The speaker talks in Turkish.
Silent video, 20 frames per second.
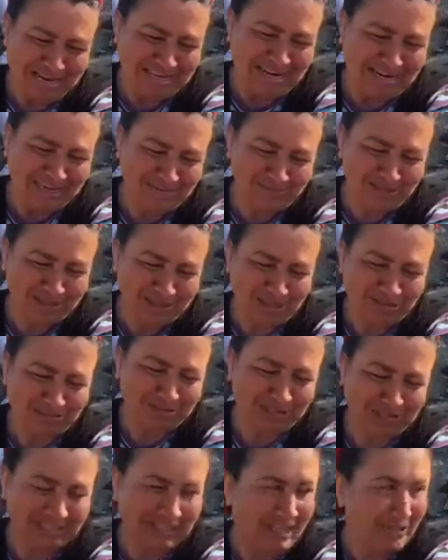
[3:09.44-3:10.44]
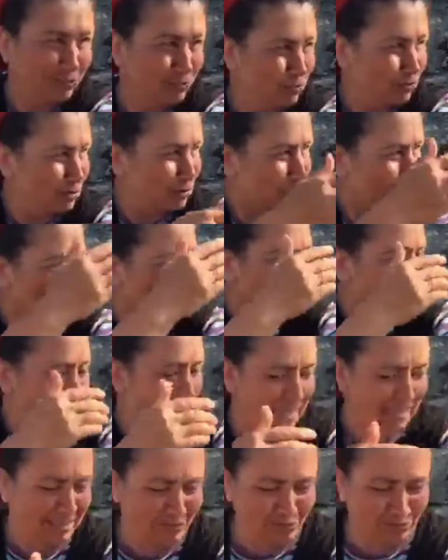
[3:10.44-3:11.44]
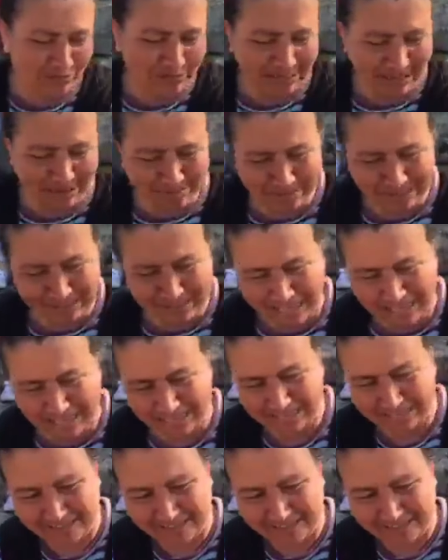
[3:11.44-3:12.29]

yardım edecek bir şey değil. O turist morist getir onu da yapa da.